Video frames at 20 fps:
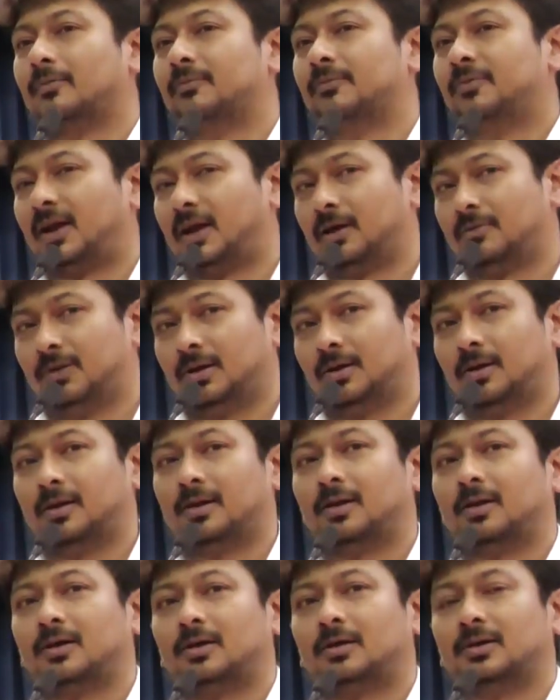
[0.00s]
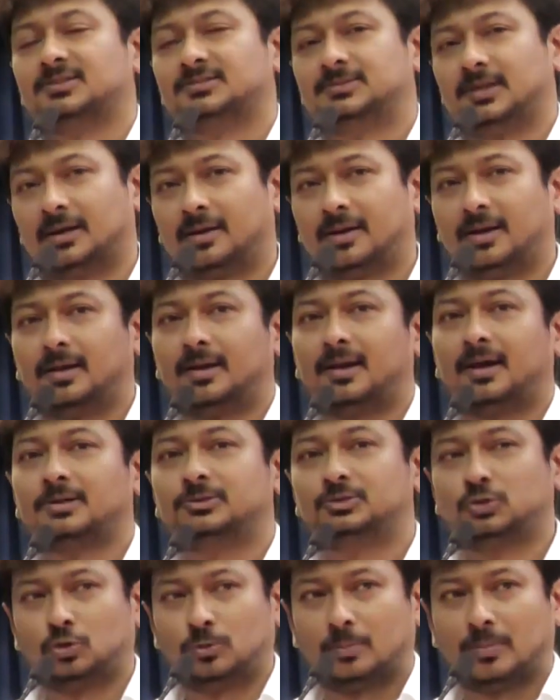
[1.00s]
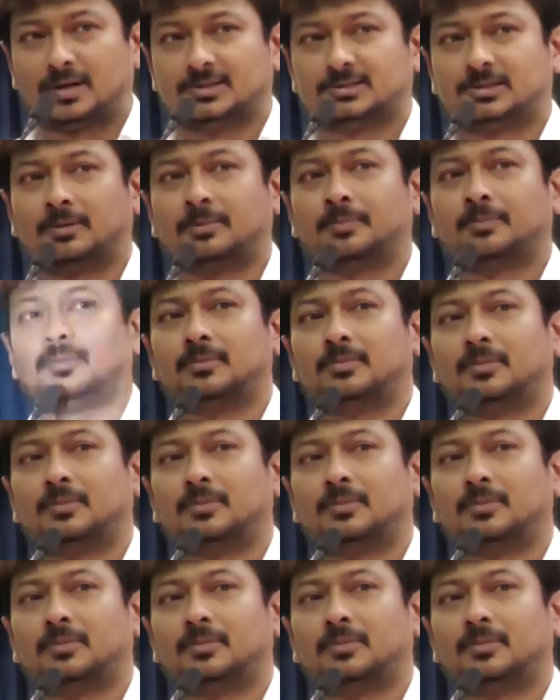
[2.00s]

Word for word: விரைவில் சென்னையில் ஜூன் மாதம்